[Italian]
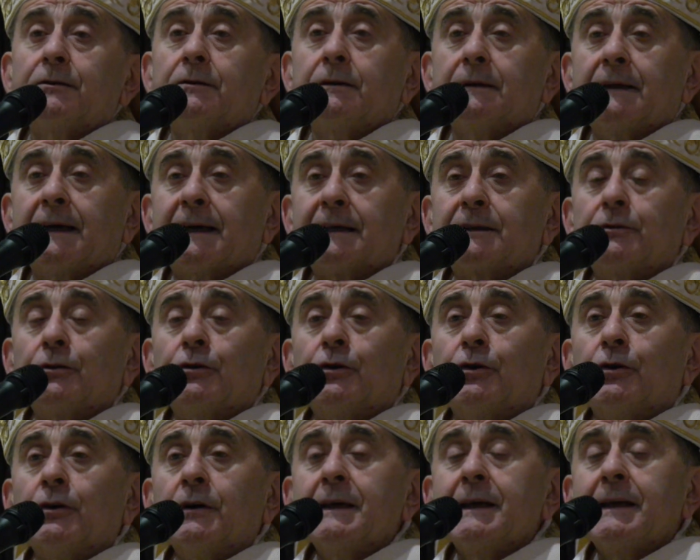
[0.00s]

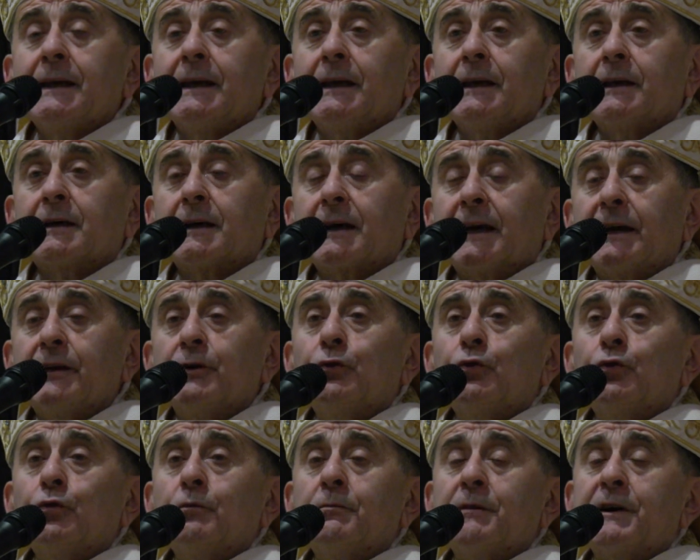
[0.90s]
dato il gran
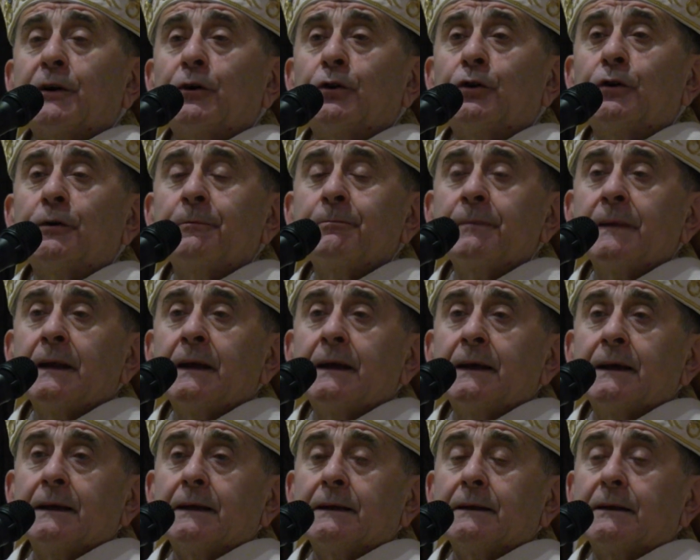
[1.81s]
numero
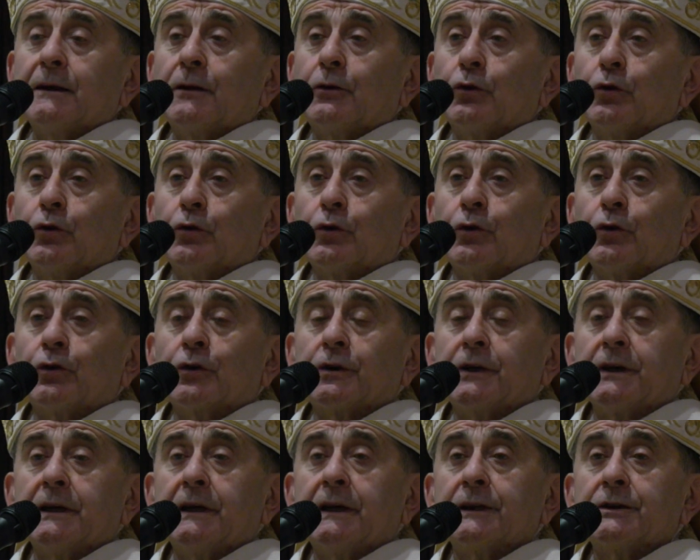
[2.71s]
di coloro
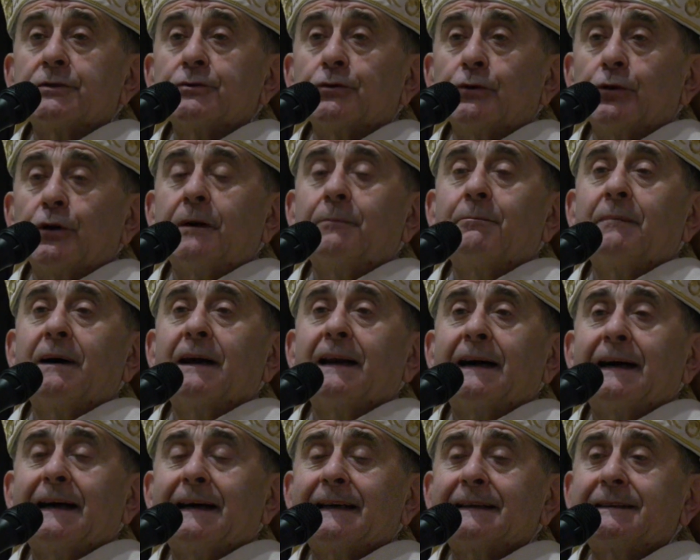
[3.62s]
che sono
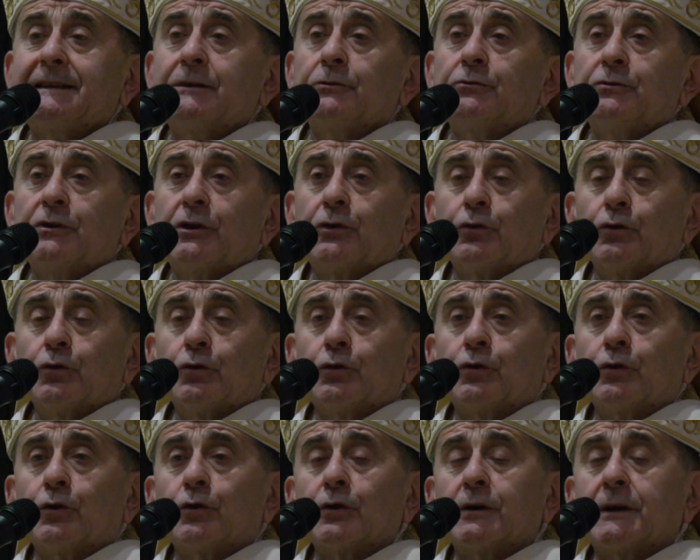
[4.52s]
ammalati o di
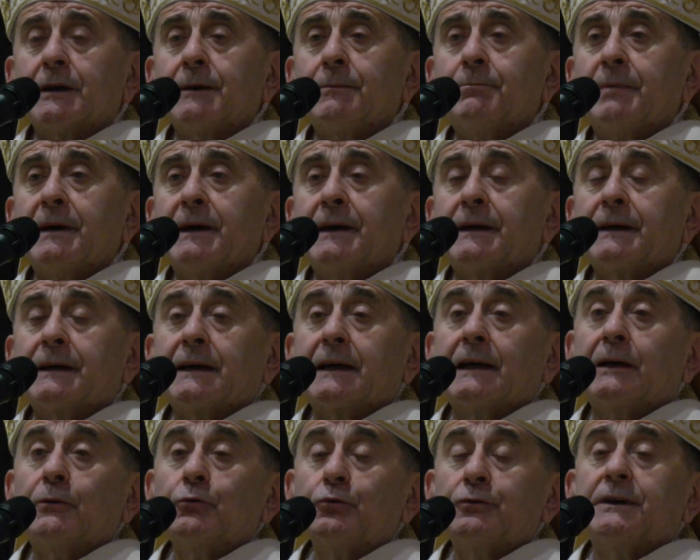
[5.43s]
coloro che per
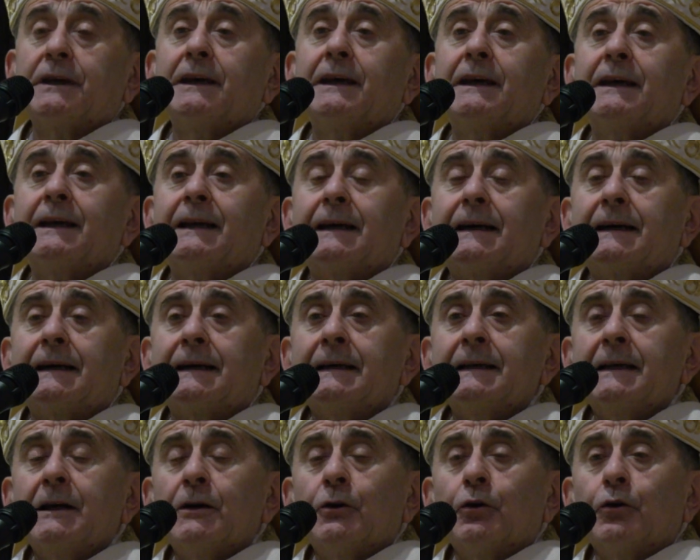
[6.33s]
cautela
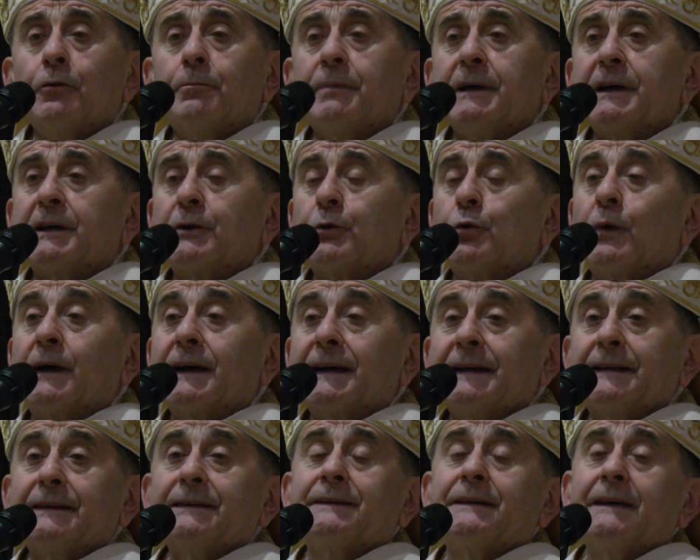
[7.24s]
o per
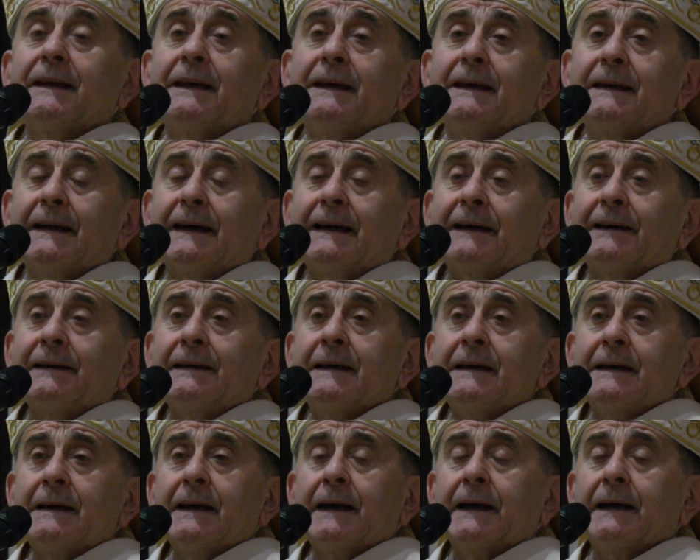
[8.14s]
quarantena
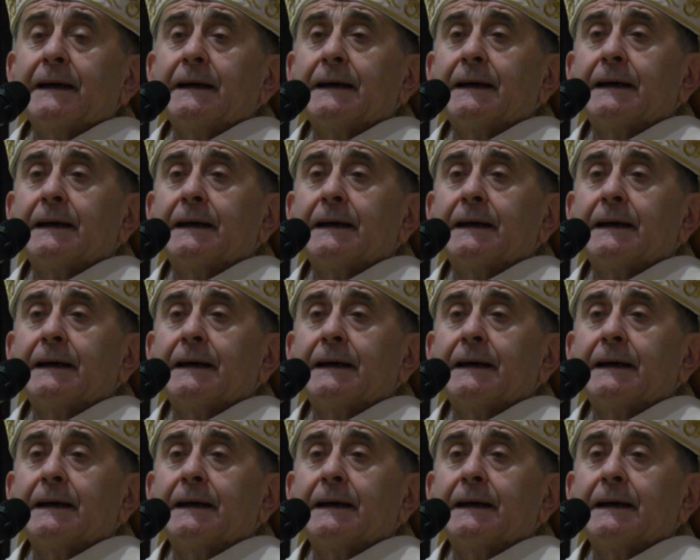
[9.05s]
eh,